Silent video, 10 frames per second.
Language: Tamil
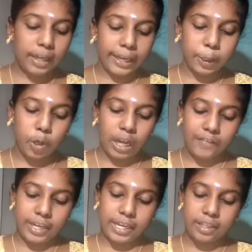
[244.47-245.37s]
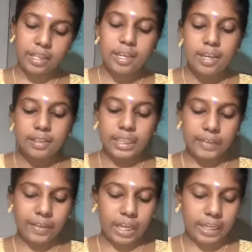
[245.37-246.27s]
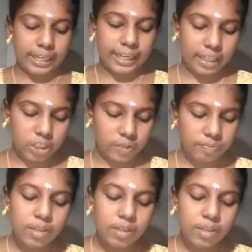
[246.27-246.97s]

கேட்டுக்கொள்ள வேண்டியது தேவையாக இருக்கிறது